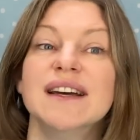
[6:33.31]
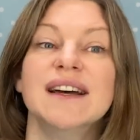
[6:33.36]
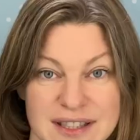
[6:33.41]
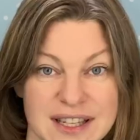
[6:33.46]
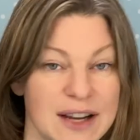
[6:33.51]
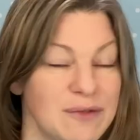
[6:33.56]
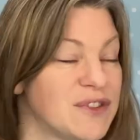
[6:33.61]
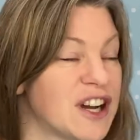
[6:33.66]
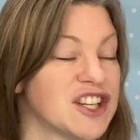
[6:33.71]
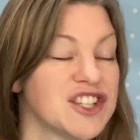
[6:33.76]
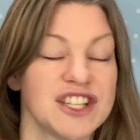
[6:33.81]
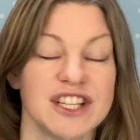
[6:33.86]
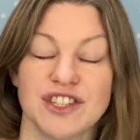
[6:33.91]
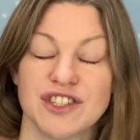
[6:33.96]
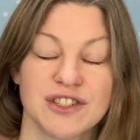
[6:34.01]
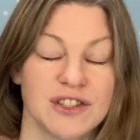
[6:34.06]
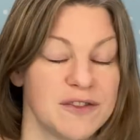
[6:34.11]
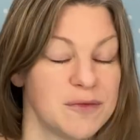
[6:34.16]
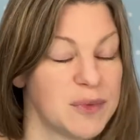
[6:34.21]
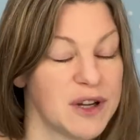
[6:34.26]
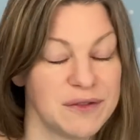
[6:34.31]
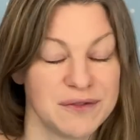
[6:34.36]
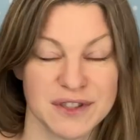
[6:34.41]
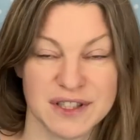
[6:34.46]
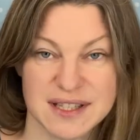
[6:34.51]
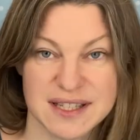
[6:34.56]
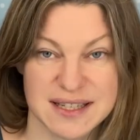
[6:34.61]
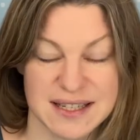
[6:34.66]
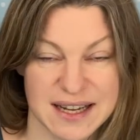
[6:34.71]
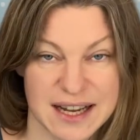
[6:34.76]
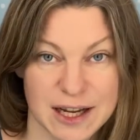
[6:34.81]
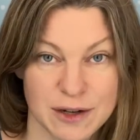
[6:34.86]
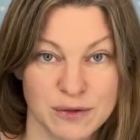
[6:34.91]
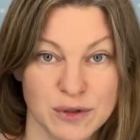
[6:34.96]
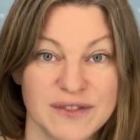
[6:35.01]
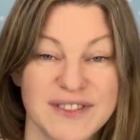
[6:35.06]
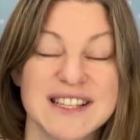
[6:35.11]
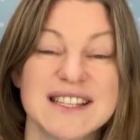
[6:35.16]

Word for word: dann wascht den Stoff bei 40 Grad vor.